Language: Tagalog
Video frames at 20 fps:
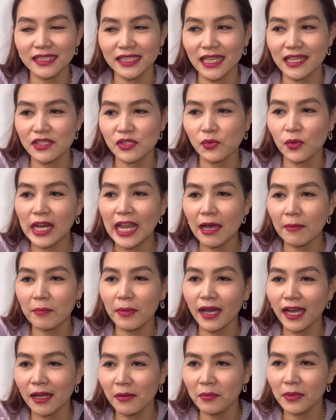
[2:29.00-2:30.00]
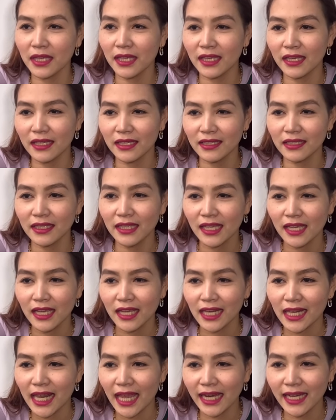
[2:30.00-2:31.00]
since wala pa kaming
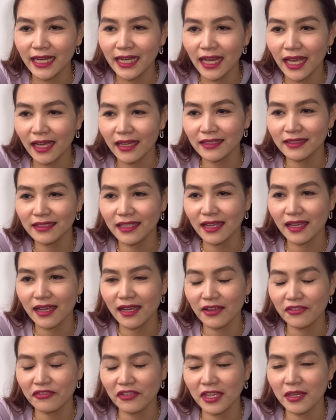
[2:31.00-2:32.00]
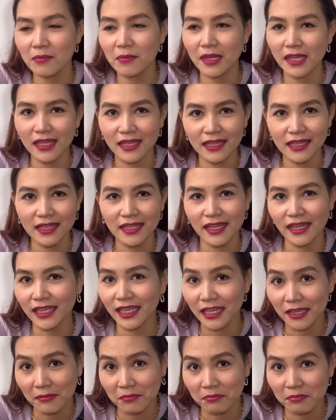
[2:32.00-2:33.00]
lilac na female na
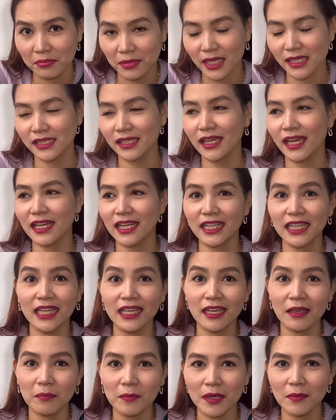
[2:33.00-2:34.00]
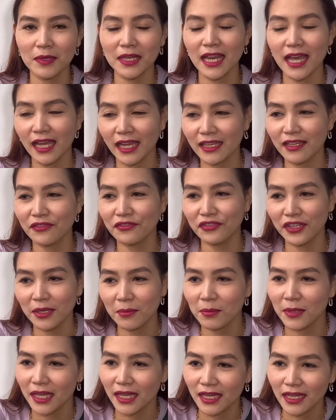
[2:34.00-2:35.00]
keep, kasi nga nagkikip kami lagi ng
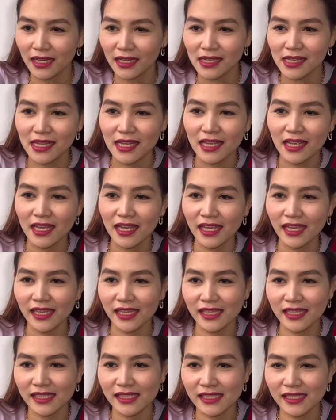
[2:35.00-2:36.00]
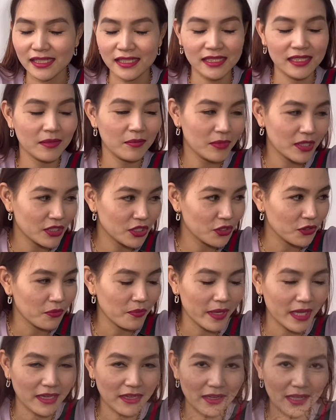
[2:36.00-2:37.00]
female, is eh, si Mishu
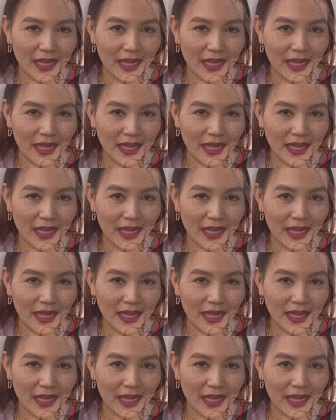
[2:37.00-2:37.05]
may